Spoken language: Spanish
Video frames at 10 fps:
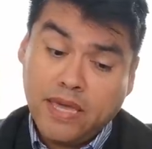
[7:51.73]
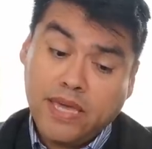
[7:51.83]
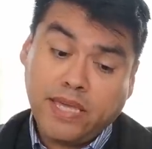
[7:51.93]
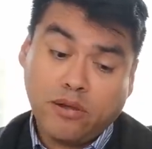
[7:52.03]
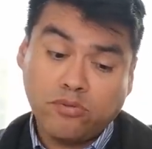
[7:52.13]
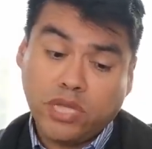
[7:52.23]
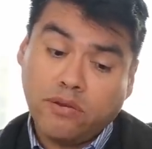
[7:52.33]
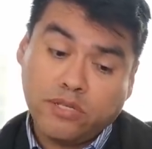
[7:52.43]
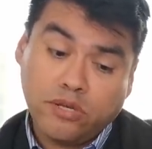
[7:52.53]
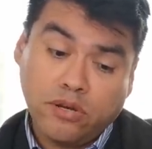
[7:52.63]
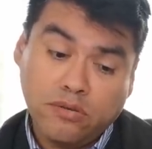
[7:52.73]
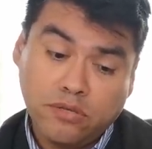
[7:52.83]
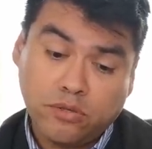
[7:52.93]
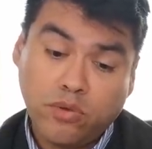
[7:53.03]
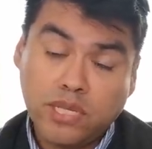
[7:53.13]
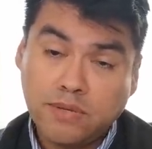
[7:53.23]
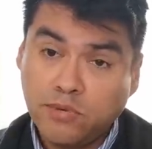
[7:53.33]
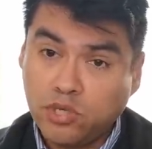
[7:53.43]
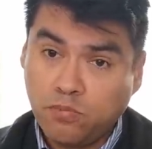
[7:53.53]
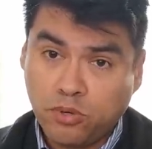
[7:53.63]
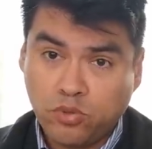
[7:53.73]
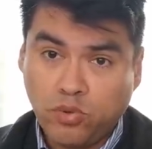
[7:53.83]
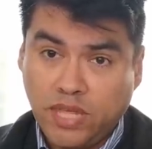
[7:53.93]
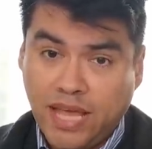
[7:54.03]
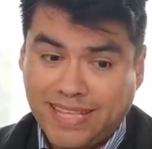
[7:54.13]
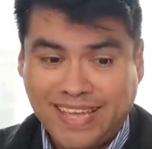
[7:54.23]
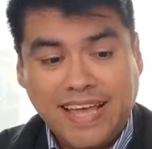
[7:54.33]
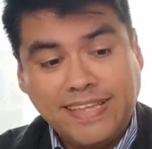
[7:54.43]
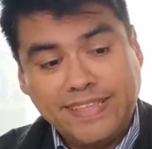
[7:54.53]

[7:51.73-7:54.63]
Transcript: y que a continuación tuviésemos la oportunidad